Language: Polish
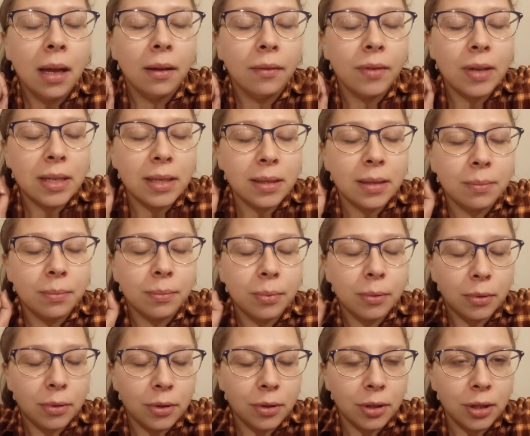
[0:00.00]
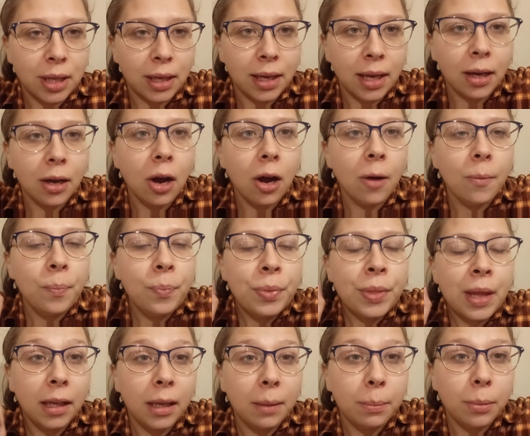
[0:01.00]
więc było coś takiego
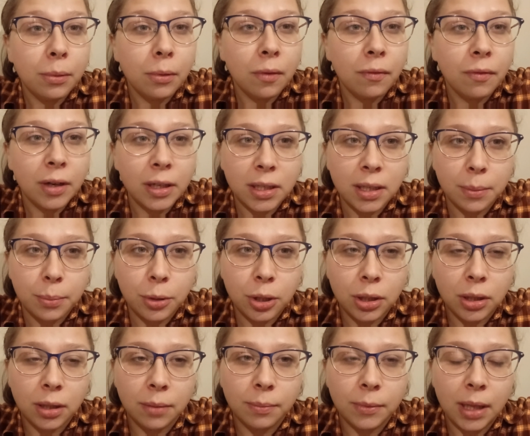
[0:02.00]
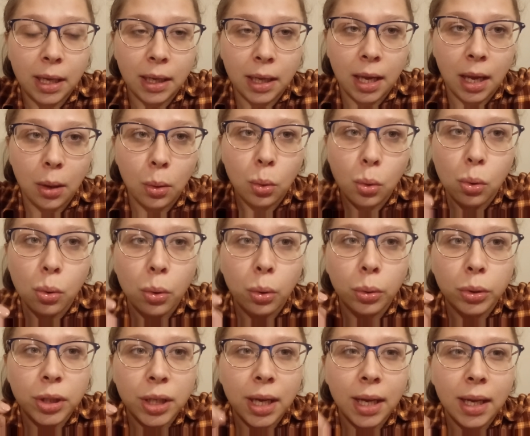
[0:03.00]
i było właśnie przy tym takie
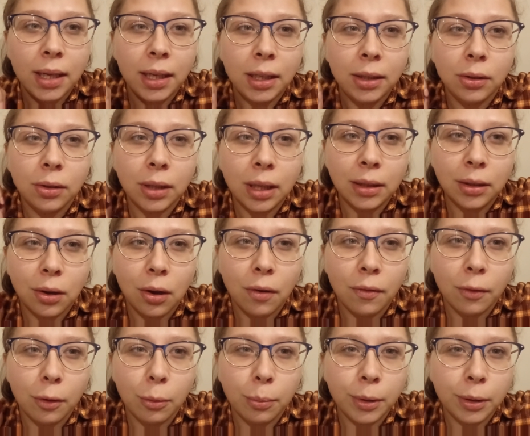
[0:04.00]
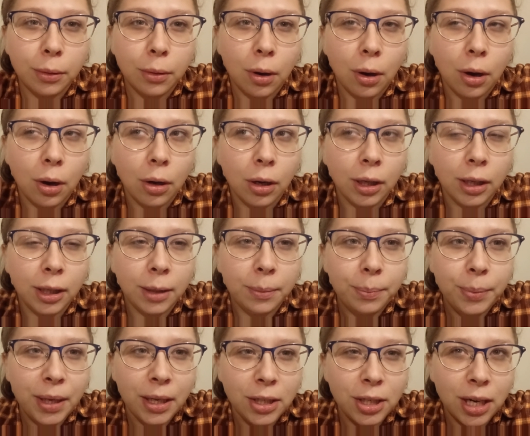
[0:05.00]
ukłucie i dodatkowo było y,
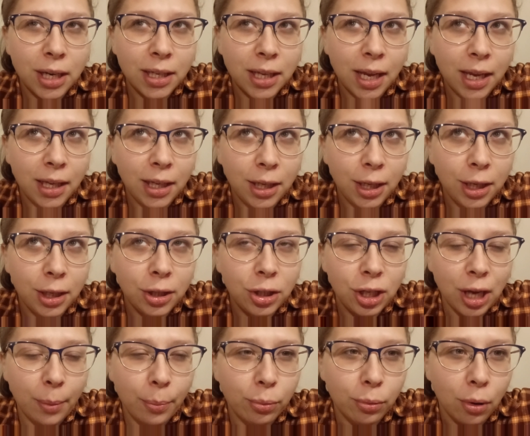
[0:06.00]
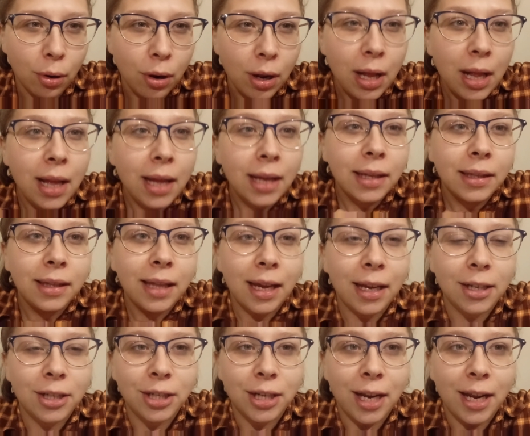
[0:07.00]
pieczenie i ciepło.
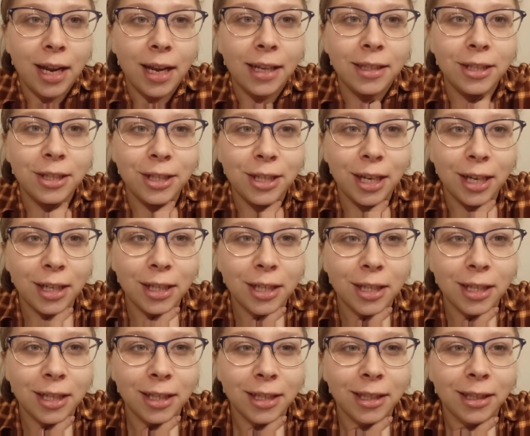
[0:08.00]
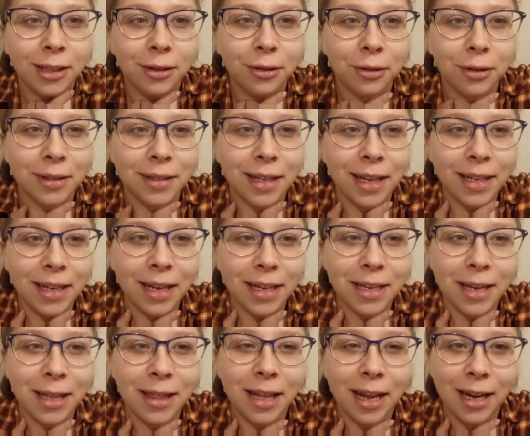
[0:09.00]
Także dzisiejsze doznania
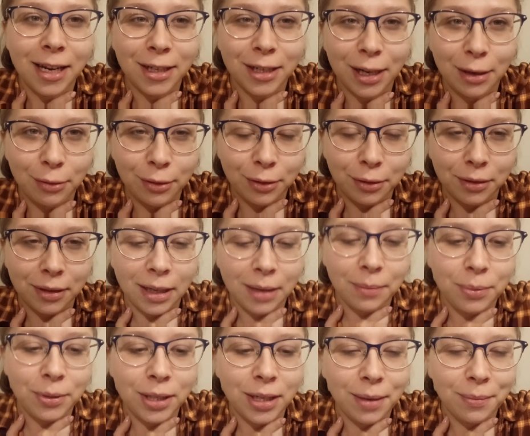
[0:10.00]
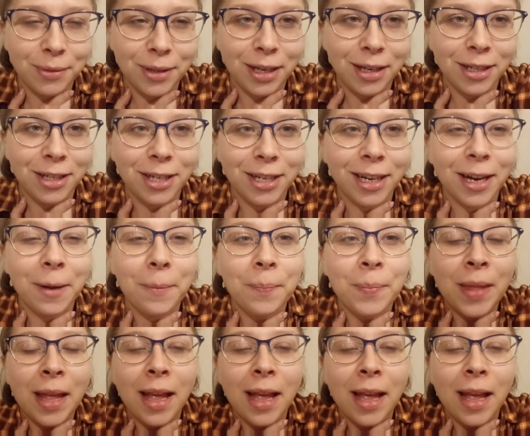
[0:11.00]
nie należały do najprzyjemniejszych.